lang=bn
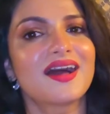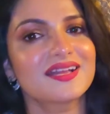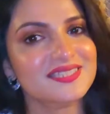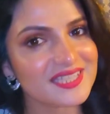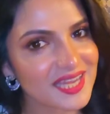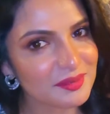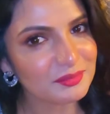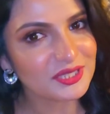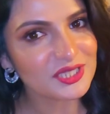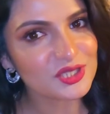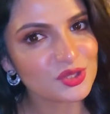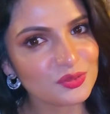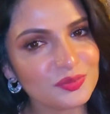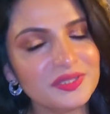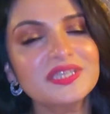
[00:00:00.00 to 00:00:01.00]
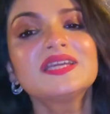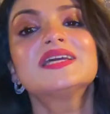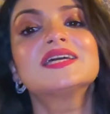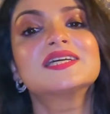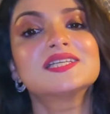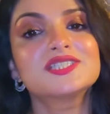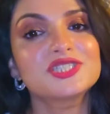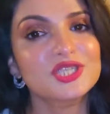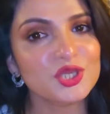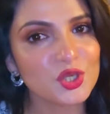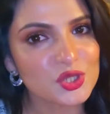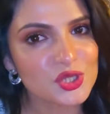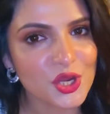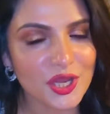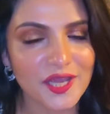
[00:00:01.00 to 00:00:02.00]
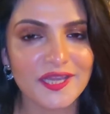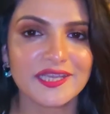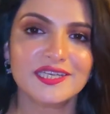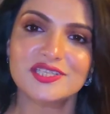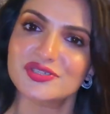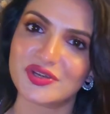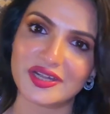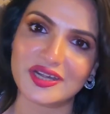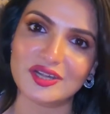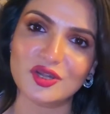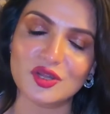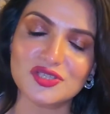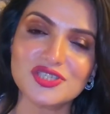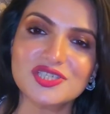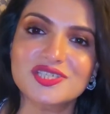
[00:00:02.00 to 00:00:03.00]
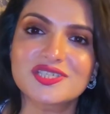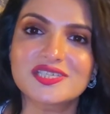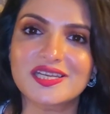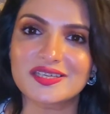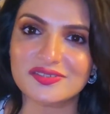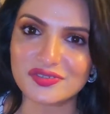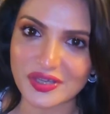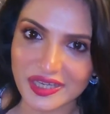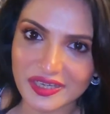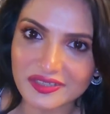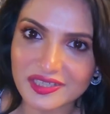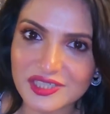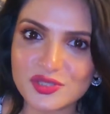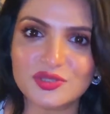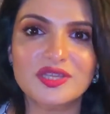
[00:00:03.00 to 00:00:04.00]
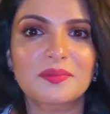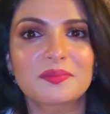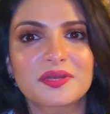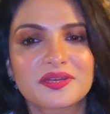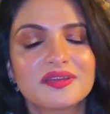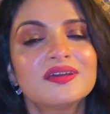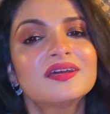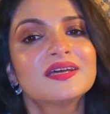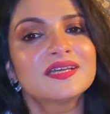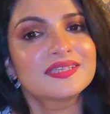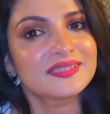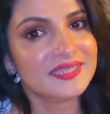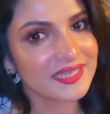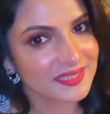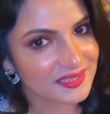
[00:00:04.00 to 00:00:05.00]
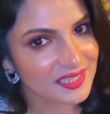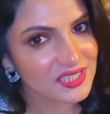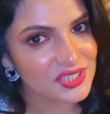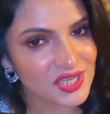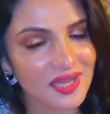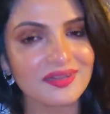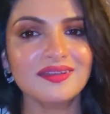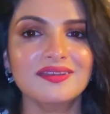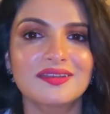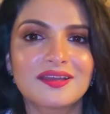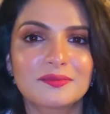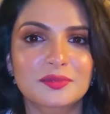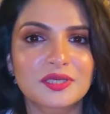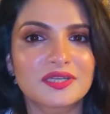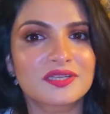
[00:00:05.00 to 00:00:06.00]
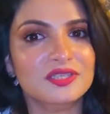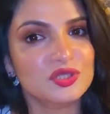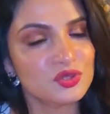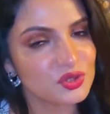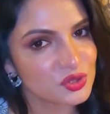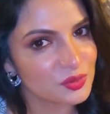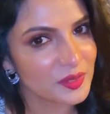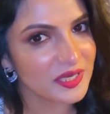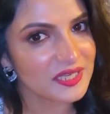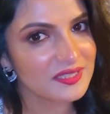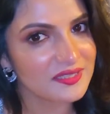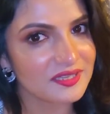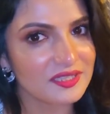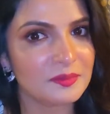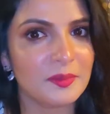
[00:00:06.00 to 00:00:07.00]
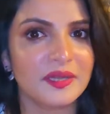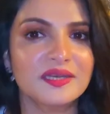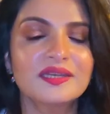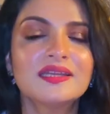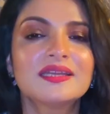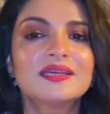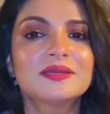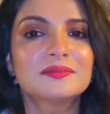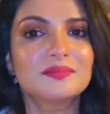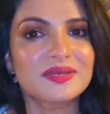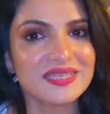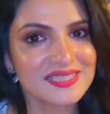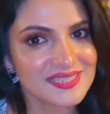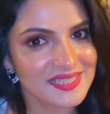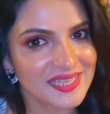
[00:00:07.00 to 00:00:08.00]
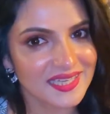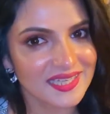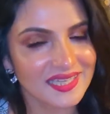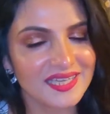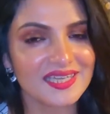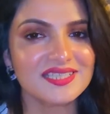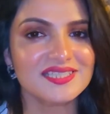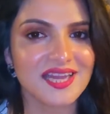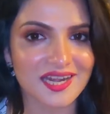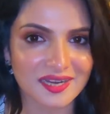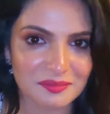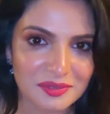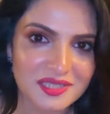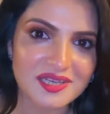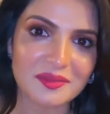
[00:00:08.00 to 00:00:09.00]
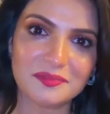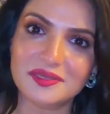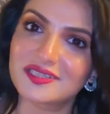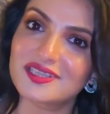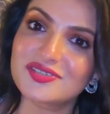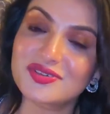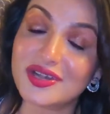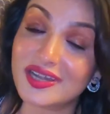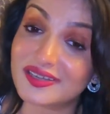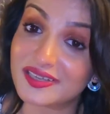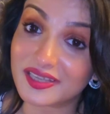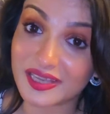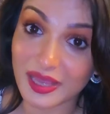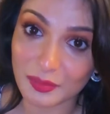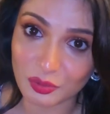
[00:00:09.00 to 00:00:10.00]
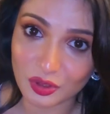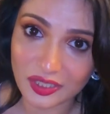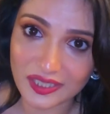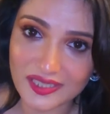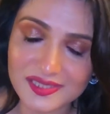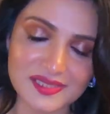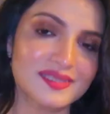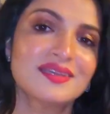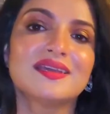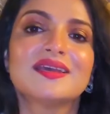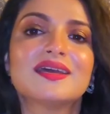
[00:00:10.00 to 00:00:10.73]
আজকে আমাদের ছবি হের ট্রেলার লঞ্চ সে ট্রেলারটা যদি আপনারা দেখতে চান আপনারা ইউটিউবে গিয়ে দেখতে পারেন প্লিজ দেখে জানাবেন আপনাদের ট্রেলারটা কেমন লেগেছে